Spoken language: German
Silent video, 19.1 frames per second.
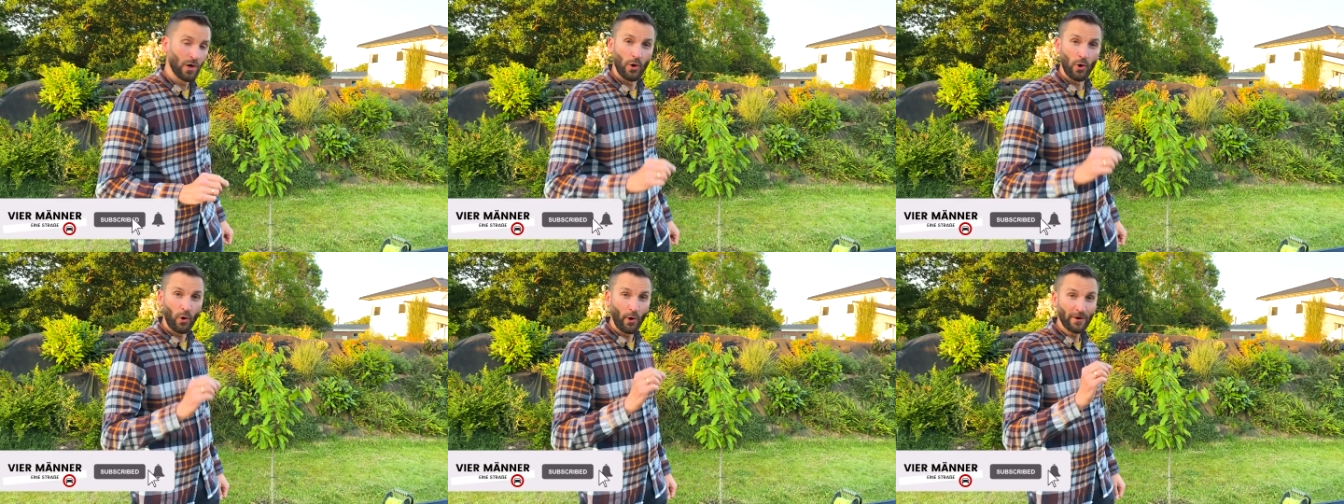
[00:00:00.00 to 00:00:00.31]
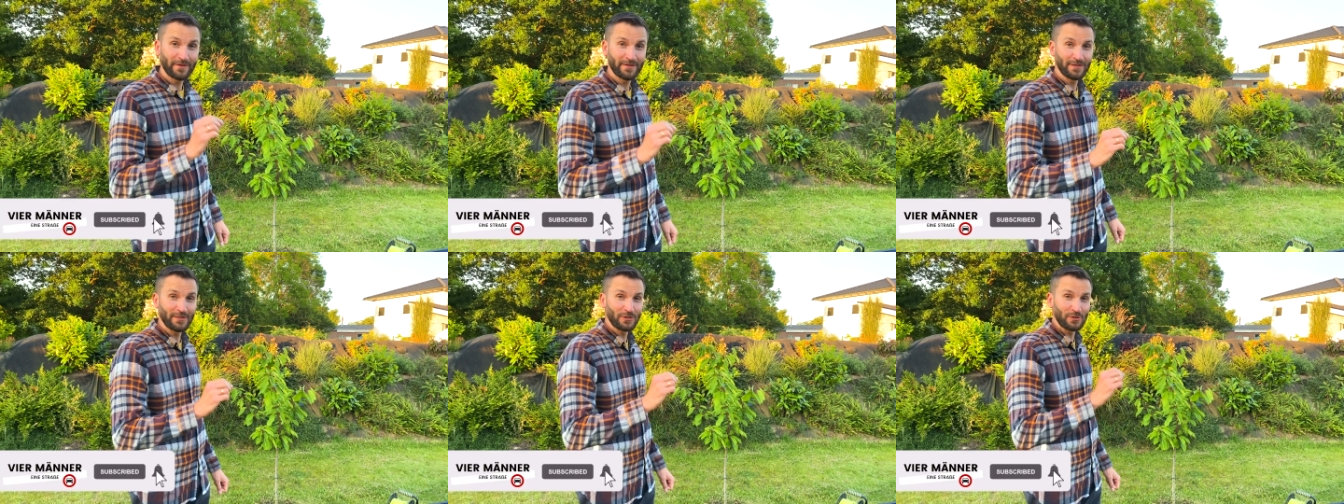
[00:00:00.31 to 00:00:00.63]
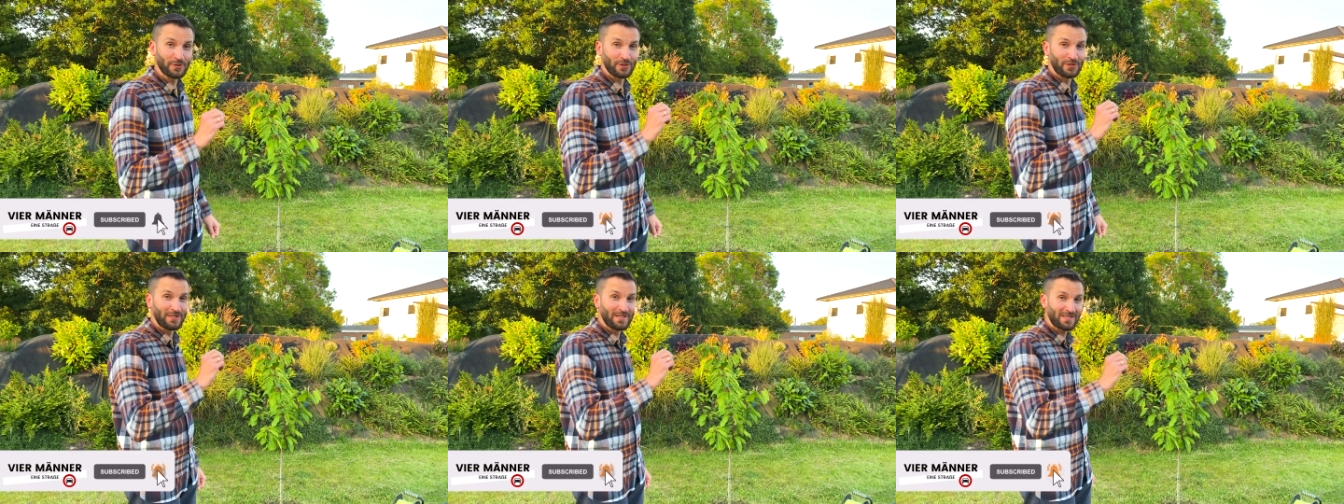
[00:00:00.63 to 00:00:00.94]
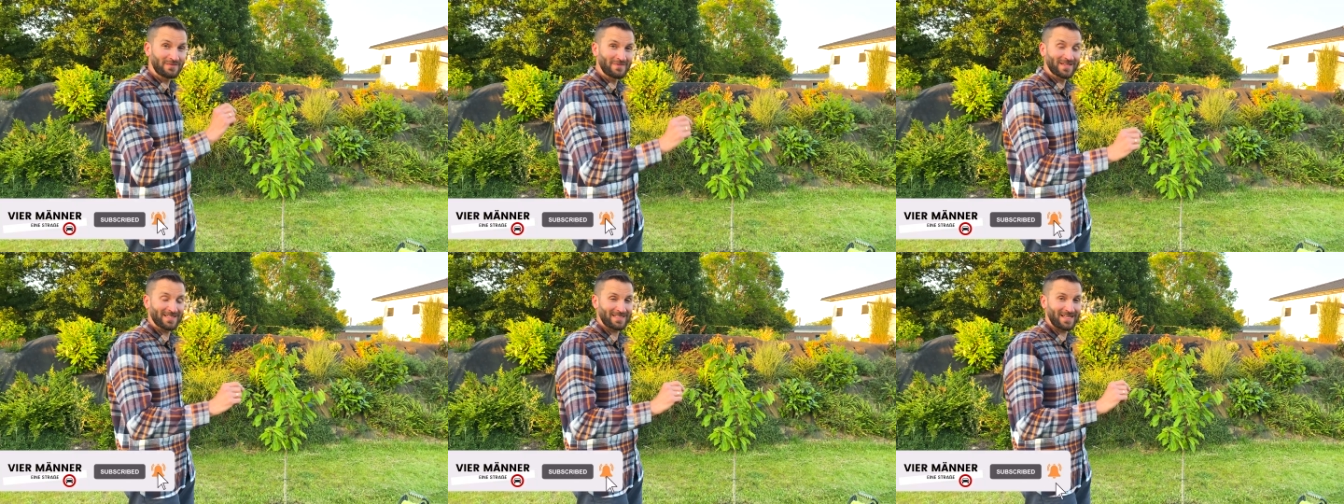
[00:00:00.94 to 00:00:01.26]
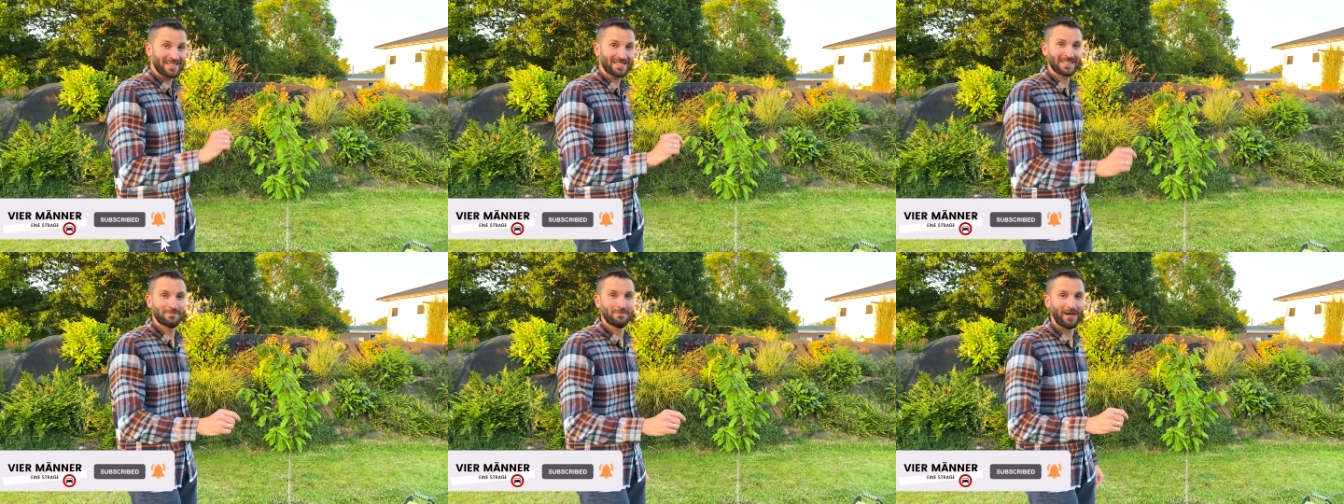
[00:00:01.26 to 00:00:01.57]
Heute schließen wir das
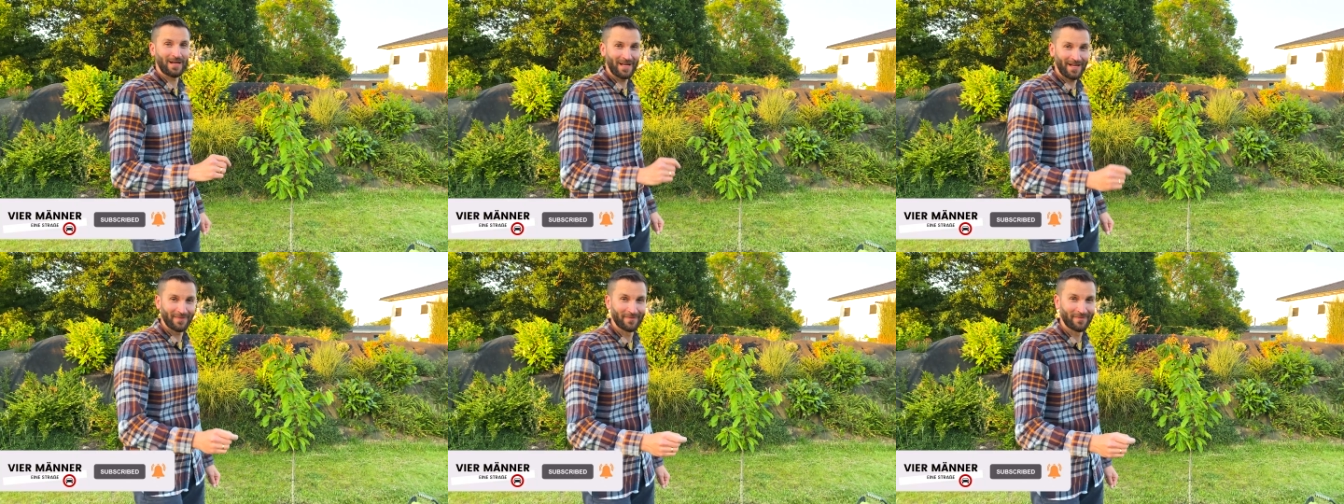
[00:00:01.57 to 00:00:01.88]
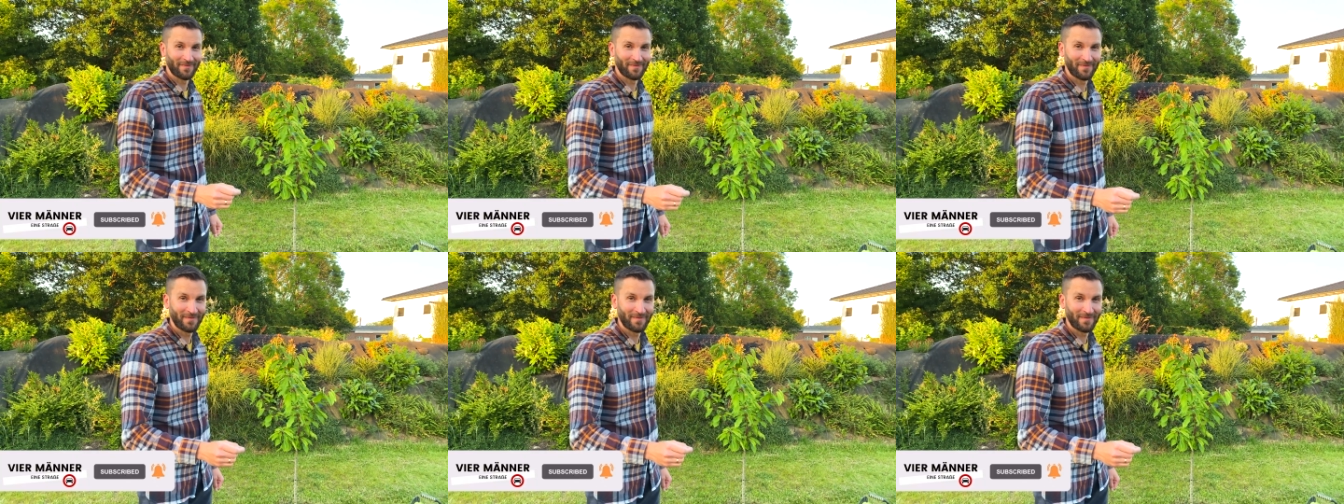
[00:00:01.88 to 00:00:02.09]
Ganze mal an.